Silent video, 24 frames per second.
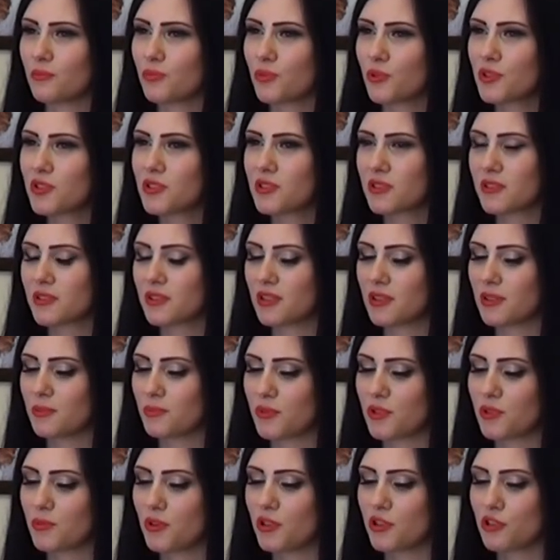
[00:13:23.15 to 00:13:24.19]
Просто ты
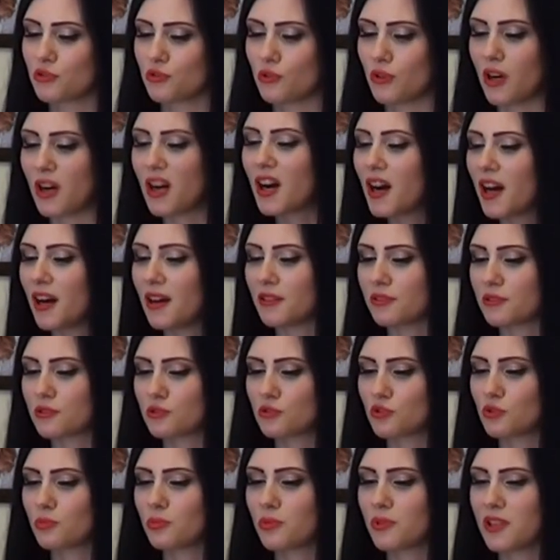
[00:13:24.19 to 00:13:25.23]
понимаешь, что, ага,
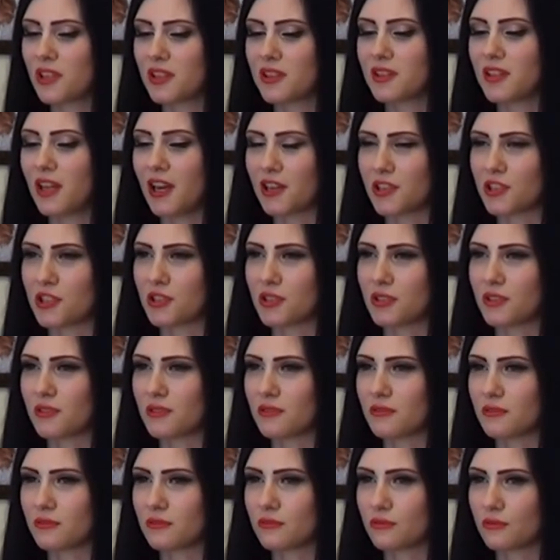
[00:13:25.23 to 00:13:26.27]
чтобы я
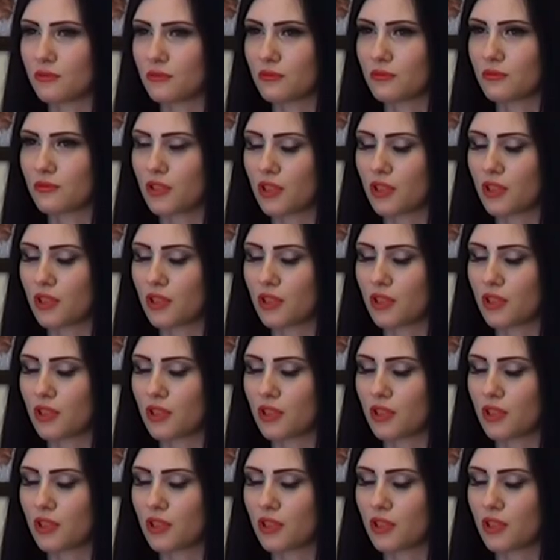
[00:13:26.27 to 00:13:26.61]
также вот